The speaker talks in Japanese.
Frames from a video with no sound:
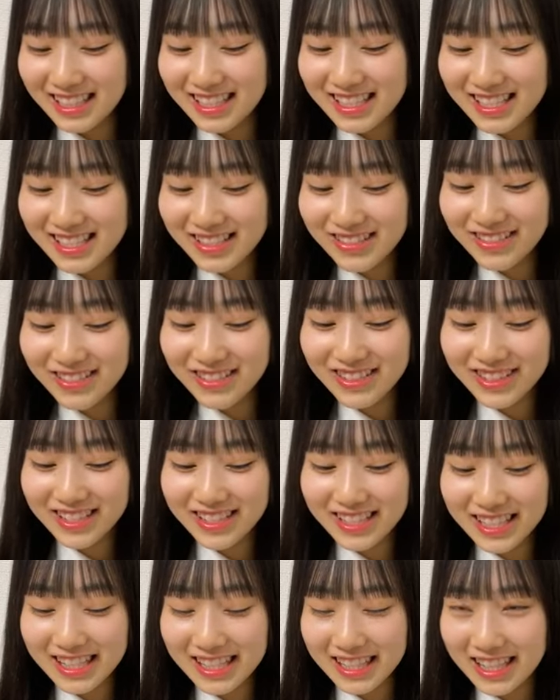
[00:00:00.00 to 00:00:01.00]
発音
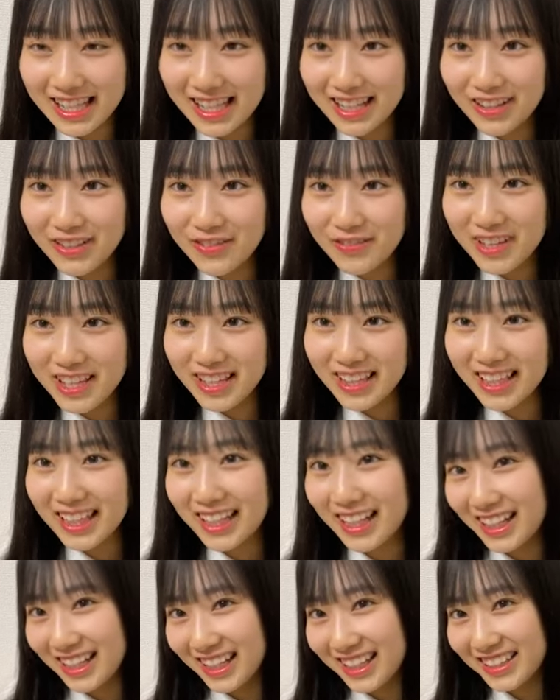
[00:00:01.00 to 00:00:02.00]
良すぎてごめん
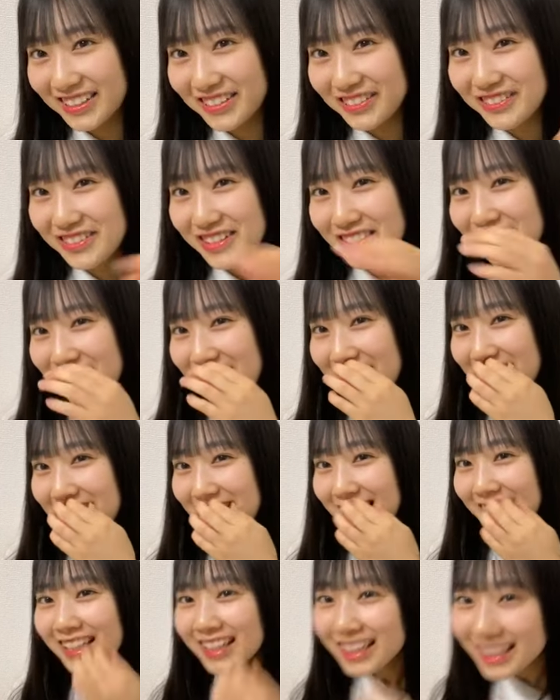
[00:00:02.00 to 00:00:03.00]
なんかごめんみ
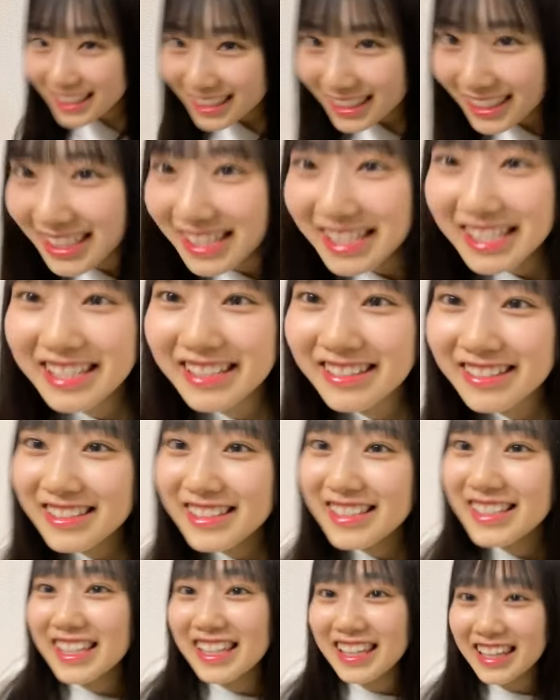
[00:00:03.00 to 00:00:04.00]
んな
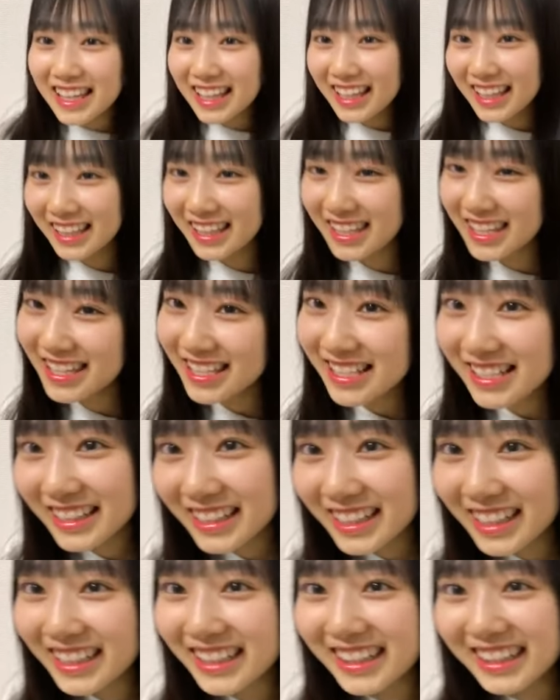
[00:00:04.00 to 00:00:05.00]
強すぎて聞き
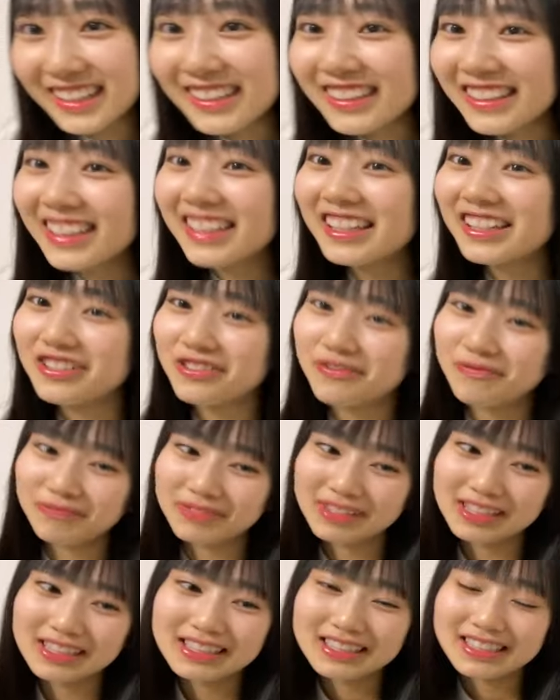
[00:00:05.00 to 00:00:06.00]
づらかったよね
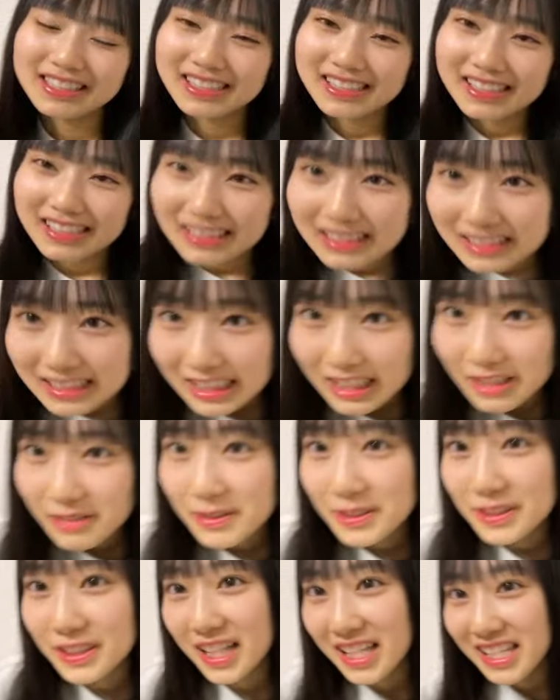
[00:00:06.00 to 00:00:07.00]

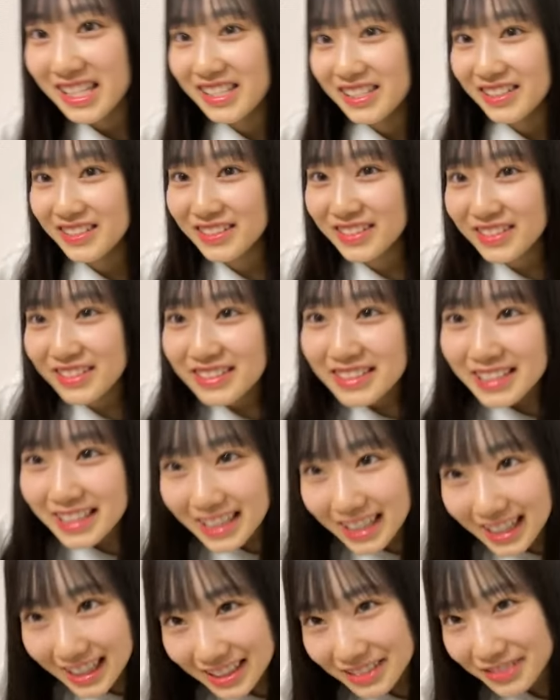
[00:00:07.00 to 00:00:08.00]
レミの発音の良
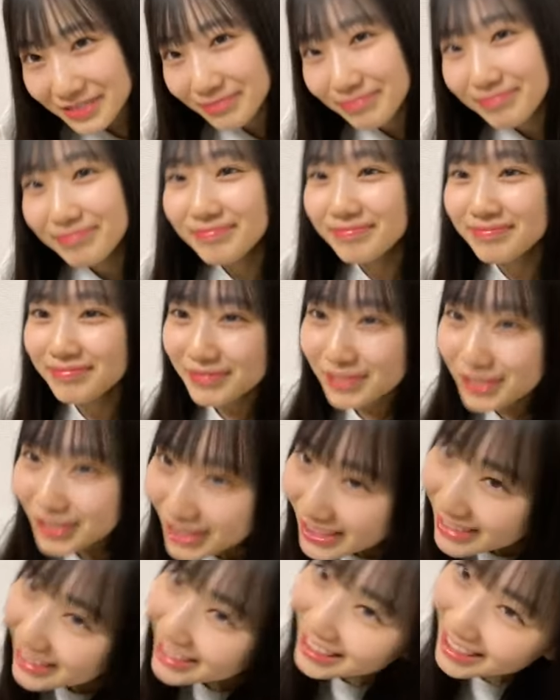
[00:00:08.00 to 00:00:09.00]
さが
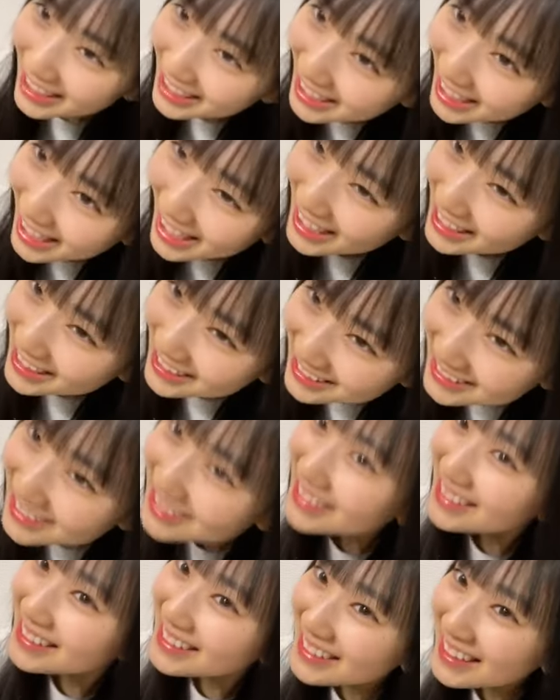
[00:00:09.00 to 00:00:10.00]
申し訳ない
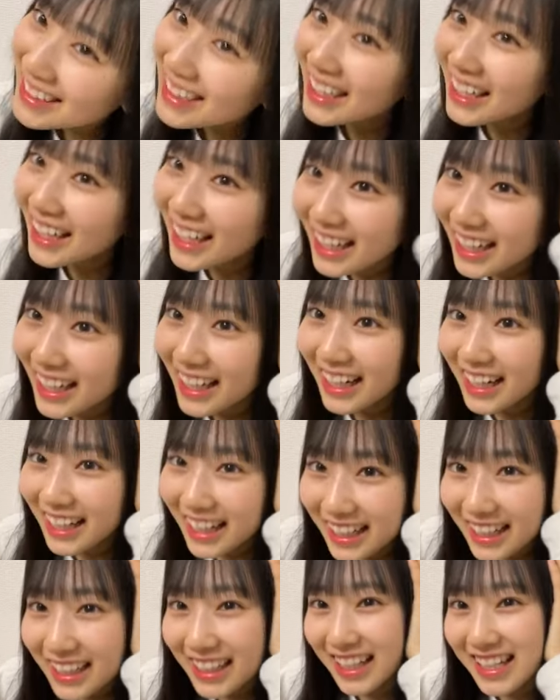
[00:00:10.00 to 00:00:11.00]

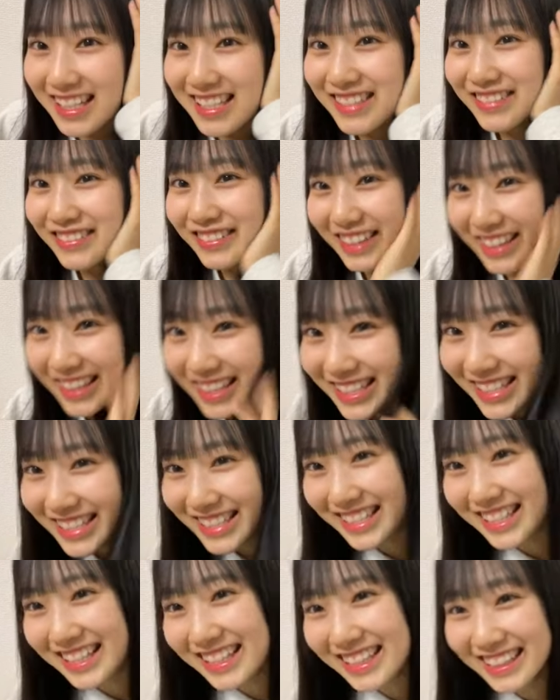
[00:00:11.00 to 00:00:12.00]
ラジコで
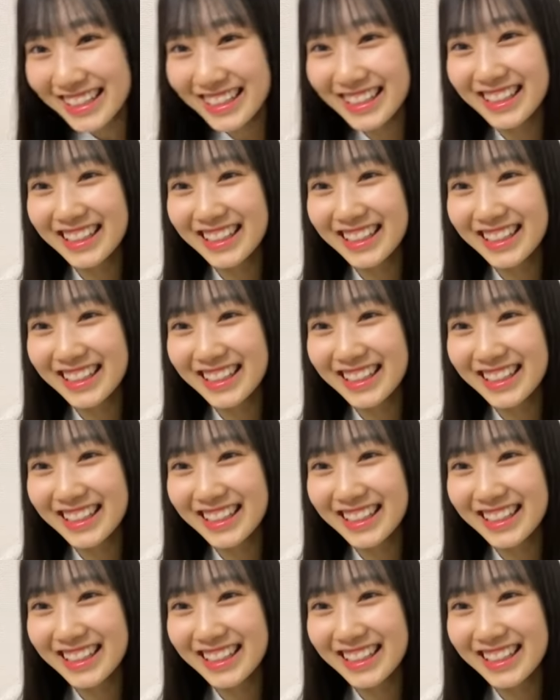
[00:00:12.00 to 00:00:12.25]
す